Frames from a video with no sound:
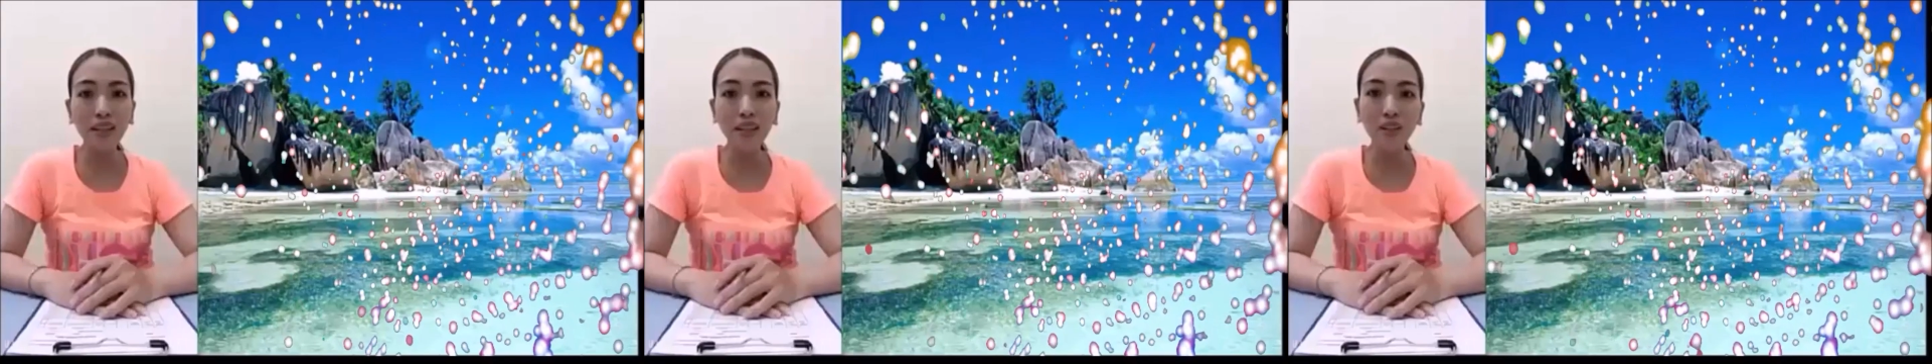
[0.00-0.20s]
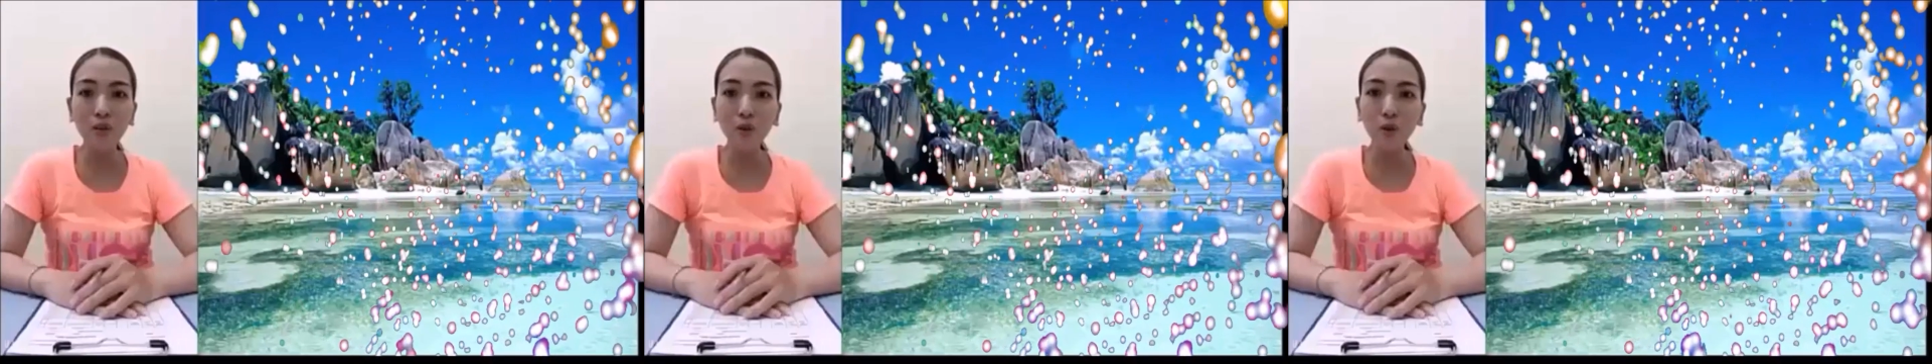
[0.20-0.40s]

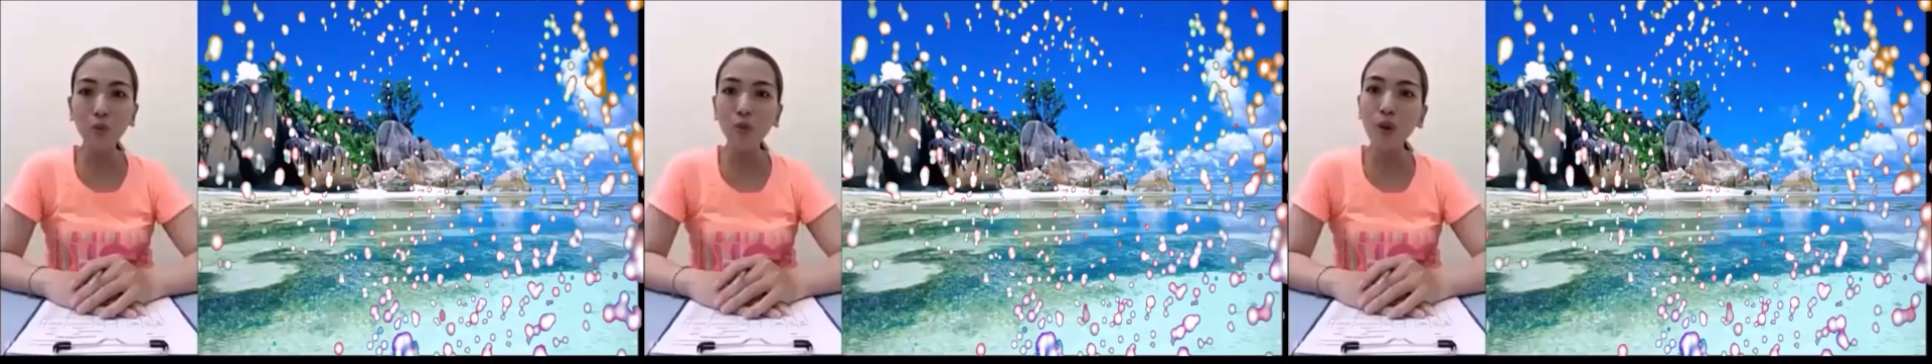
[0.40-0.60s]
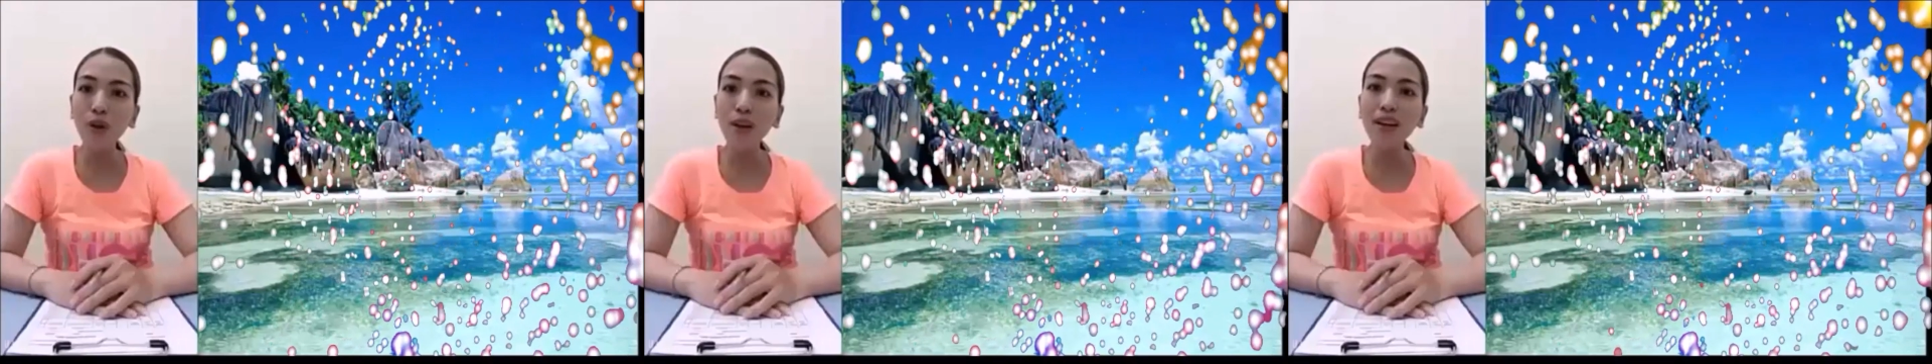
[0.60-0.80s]
Bản tin của
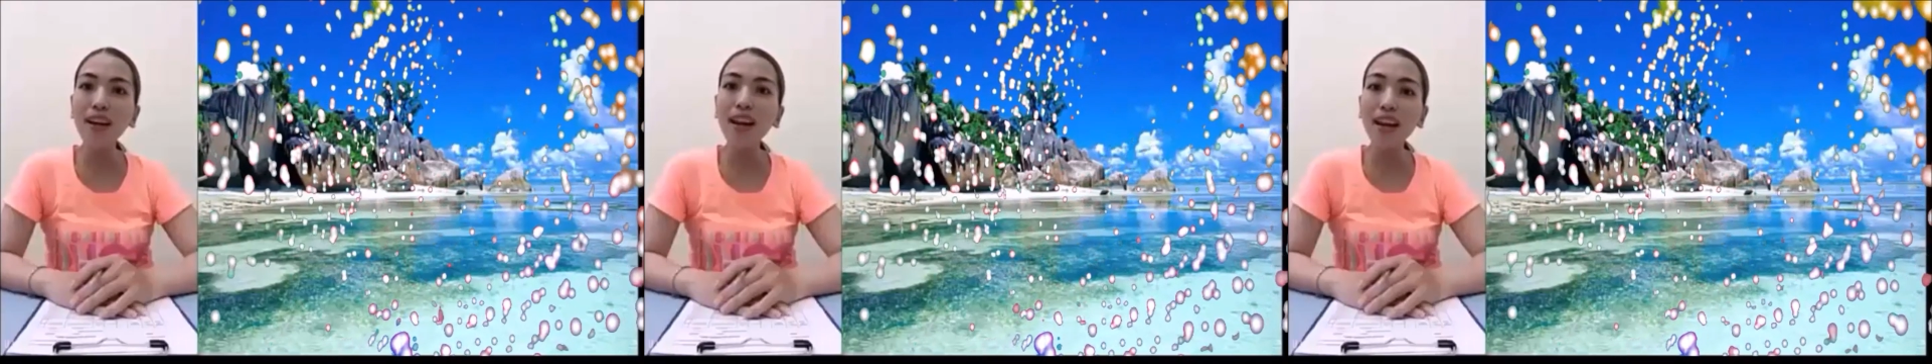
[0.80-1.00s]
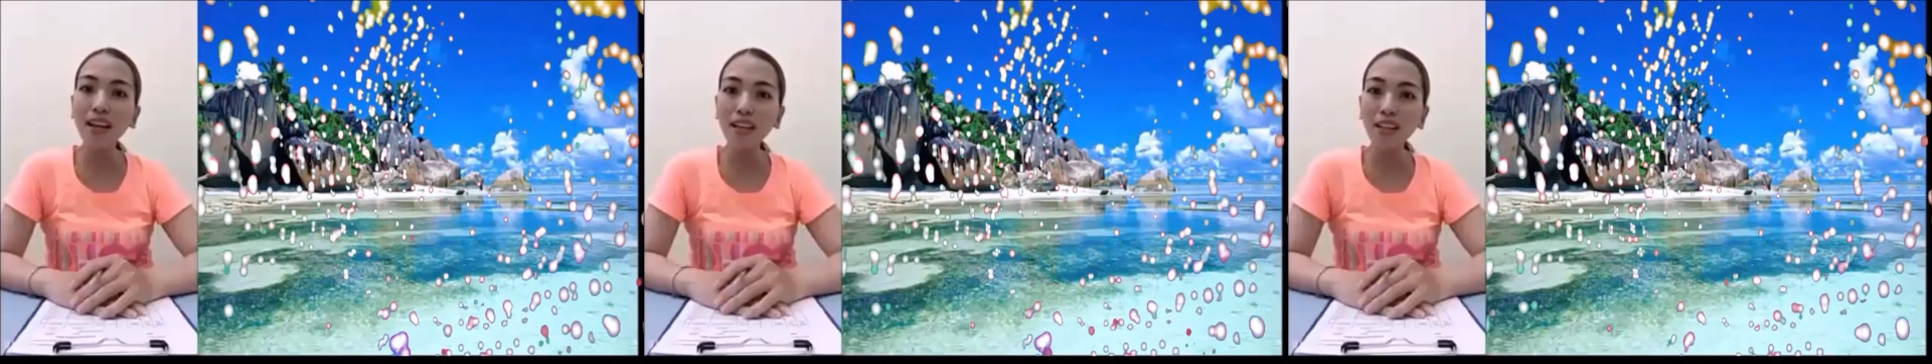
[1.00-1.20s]
chúng tôi
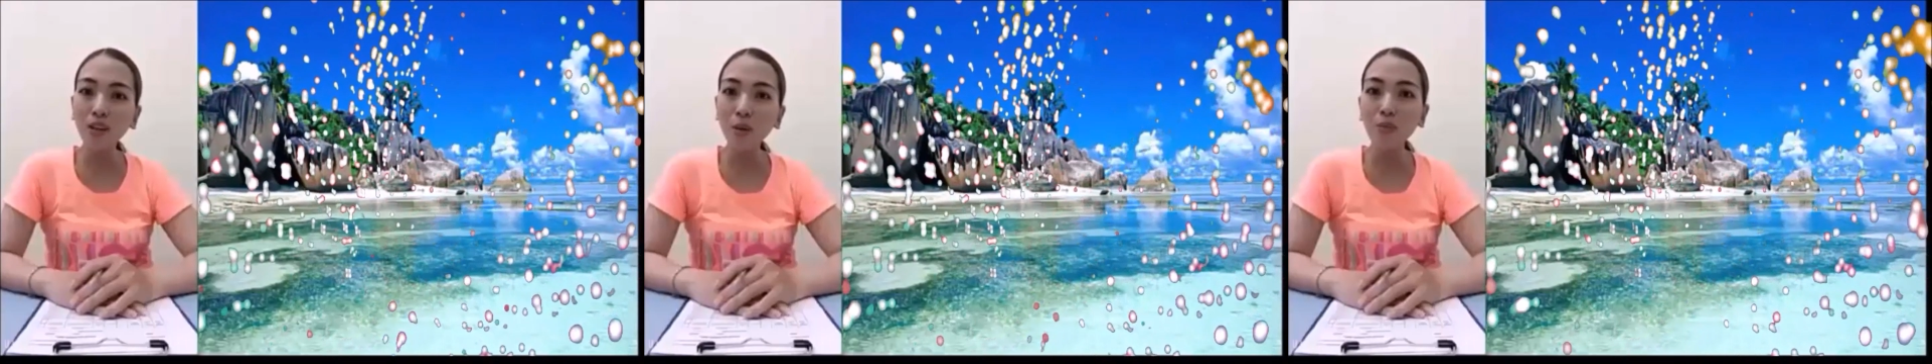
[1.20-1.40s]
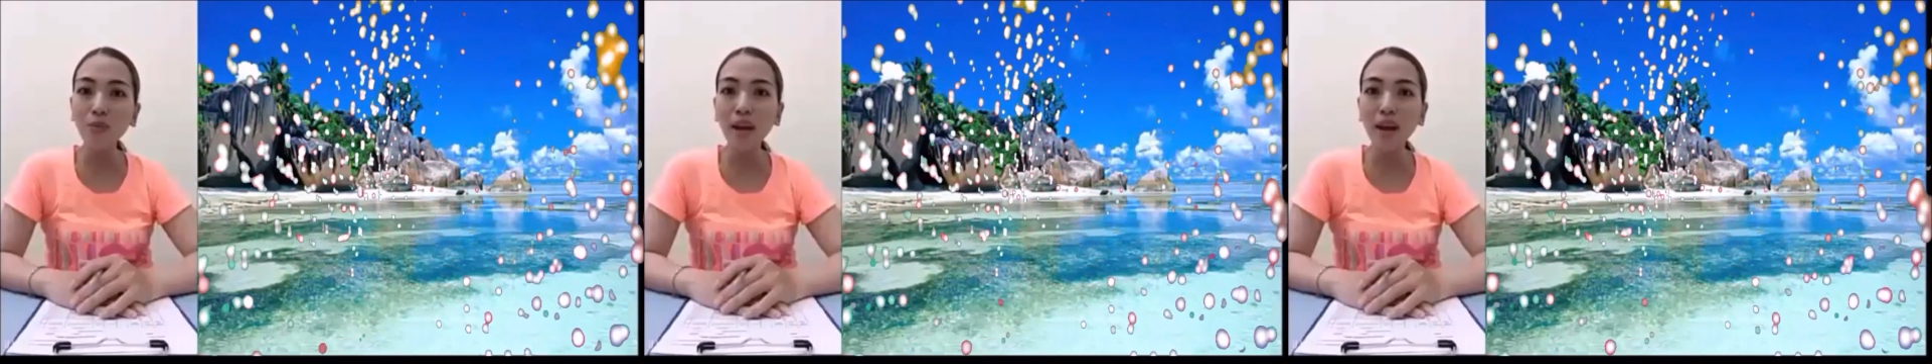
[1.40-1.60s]
đến đây là kết
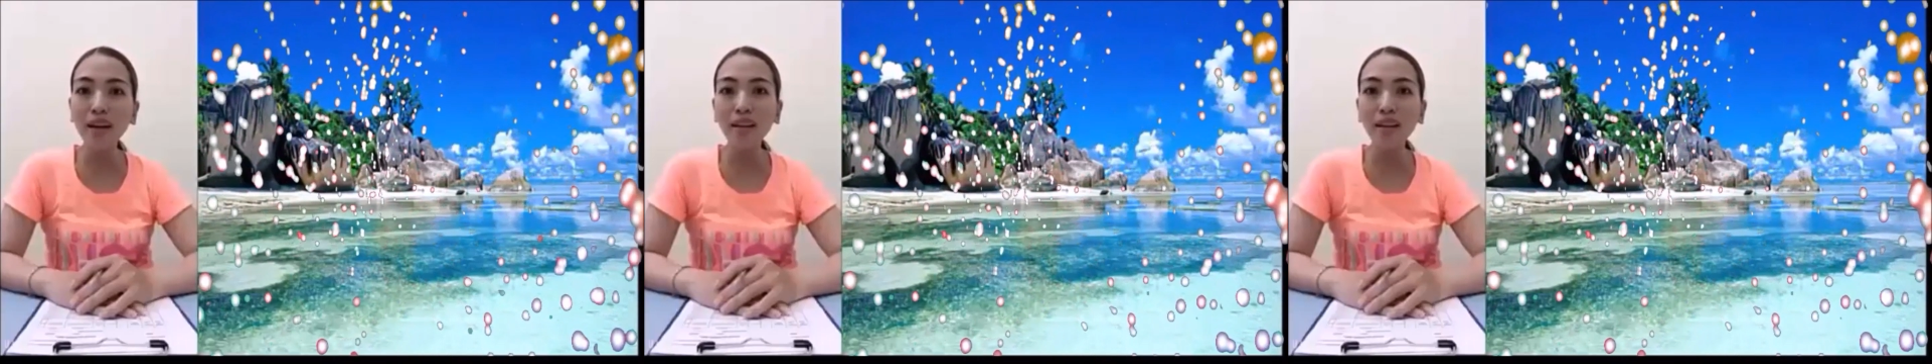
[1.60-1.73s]
thúc.